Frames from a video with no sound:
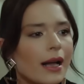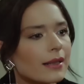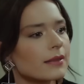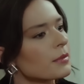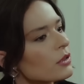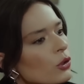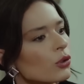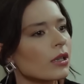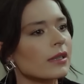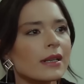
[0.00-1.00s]
Hayatımın
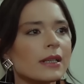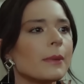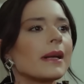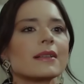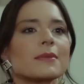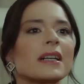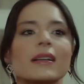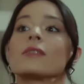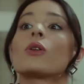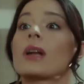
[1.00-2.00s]
sonuna kadar yapayalnız bir
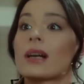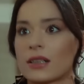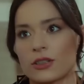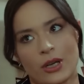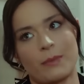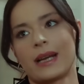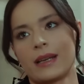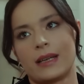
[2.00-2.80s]
kadın olarak kalacağım ben